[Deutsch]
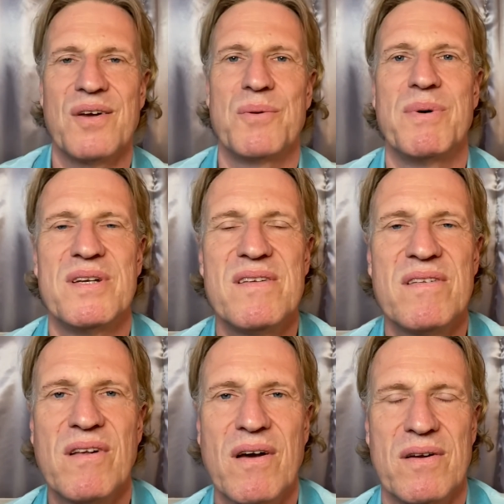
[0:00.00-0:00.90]
über
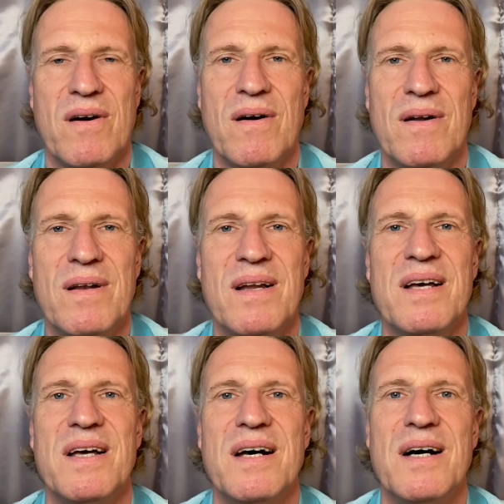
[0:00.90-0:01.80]
diesen Kanal,
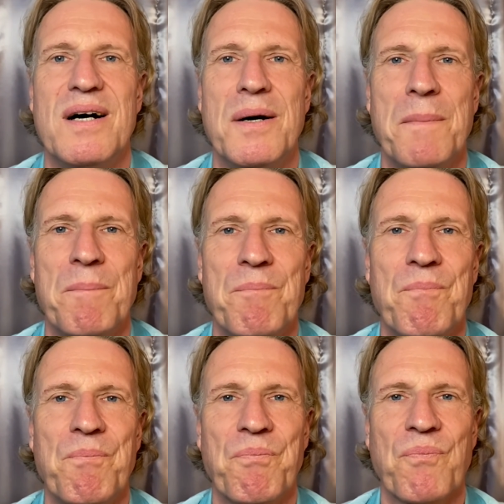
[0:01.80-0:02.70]
ähm,
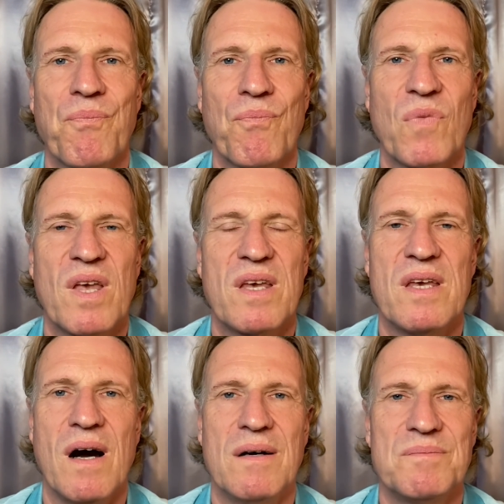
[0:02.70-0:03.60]

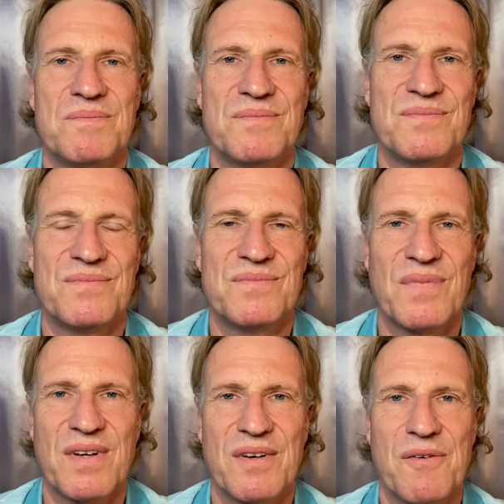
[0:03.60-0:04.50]
ja,
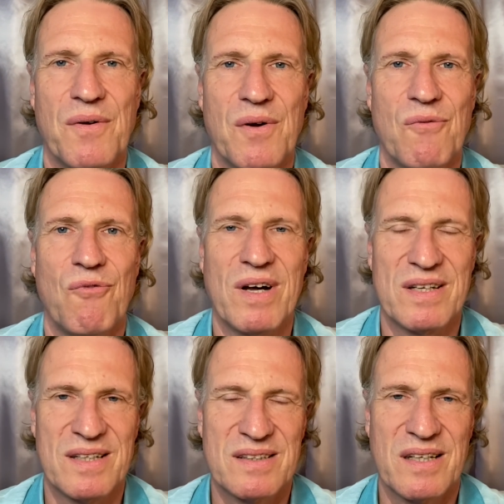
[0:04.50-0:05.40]
wann
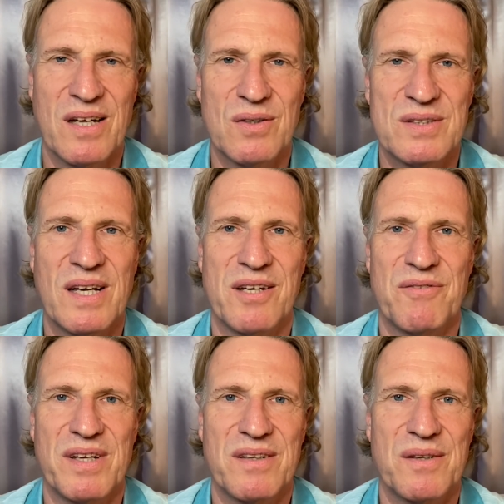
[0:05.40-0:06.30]
das genau sein wird